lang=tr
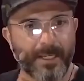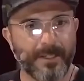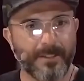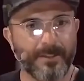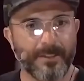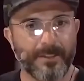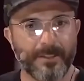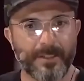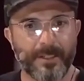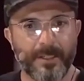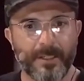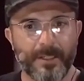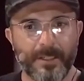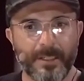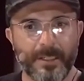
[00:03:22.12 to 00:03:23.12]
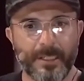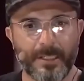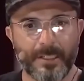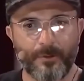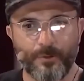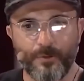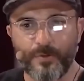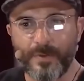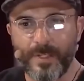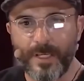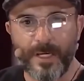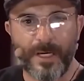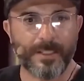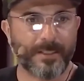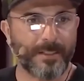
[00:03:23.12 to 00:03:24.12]
gelindiğinde e, onun
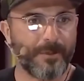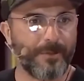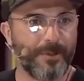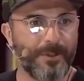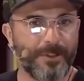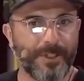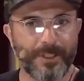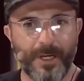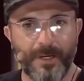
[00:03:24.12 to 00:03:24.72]
seyahat edebileceği